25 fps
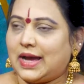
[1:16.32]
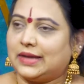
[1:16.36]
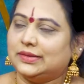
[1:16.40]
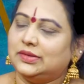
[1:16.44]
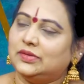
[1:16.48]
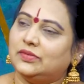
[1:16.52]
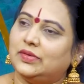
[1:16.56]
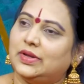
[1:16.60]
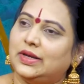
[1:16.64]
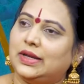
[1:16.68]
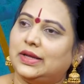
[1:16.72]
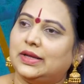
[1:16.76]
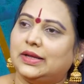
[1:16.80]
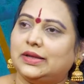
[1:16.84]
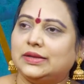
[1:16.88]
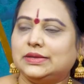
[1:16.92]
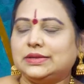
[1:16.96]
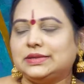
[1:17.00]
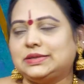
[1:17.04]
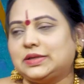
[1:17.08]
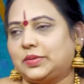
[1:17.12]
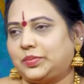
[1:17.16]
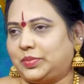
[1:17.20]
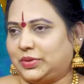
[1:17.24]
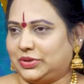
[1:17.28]
అందువల్ల
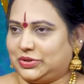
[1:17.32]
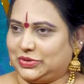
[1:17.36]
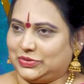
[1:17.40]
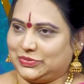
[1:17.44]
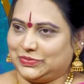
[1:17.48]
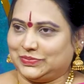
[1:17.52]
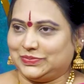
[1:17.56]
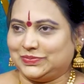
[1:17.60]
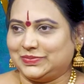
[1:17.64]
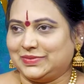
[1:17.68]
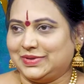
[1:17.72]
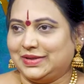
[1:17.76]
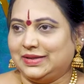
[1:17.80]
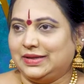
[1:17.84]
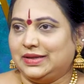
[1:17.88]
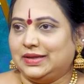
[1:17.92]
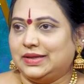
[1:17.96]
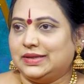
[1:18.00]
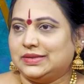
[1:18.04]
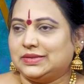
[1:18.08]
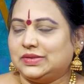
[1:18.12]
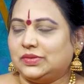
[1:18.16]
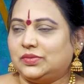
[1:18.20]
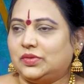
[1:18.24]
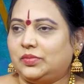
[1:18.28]
చెప్పచ్చు
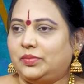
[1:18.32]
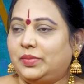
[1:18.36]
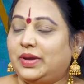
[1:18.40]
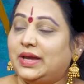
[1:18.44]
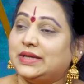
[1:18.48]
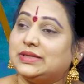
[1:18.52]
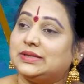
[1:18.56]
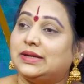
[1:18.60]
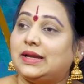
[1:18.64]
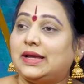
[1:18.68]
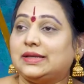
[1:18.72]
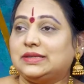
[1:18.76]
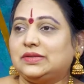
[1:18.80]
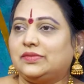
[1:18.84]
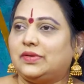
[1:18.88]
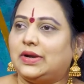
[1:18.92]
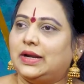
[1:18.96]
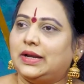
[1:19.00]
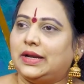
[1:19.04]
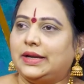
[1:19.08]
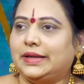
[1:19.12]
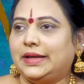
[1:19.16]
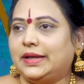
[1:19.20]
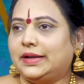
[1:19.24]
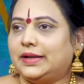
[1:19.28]
సో మేషరాశి
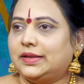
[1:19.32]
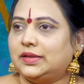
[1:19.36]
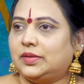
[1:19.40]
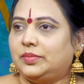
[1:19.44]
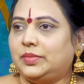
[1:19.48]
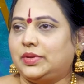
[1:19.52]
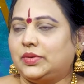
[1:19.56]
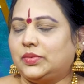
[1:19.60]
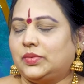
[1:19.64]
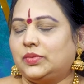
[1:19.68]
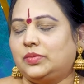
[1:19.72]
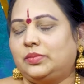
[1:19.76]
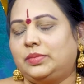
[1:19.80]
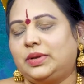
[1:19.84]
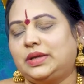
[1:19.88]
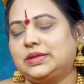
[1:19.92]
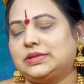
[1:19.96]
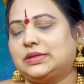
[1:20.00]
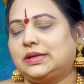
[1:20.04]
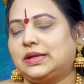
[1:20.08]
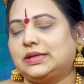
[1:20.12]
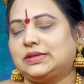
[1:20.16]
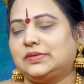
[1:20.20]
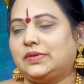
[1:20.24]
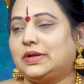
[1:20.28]
వాళ్ళు అడిగారు కదా మీరు
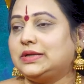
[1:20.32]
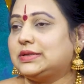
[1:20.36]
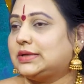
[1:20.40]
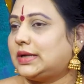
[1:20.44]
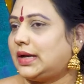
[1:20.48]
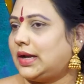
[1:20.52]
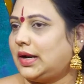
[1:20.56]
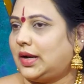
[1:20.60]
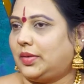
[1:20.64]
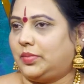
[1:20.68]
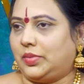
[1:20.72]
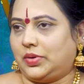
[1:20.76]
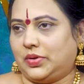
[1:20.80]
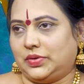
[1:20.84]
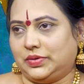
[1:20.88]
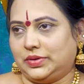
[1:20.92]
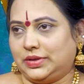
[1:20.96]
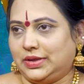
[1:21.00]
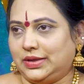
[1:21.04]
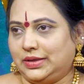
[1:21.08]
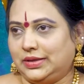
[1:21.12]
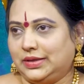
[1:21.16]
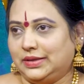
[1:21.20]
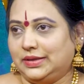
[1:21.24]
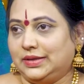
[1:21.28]
మేషరాశి వాళ్ళు చాలా
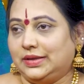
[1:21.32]
బాగుంది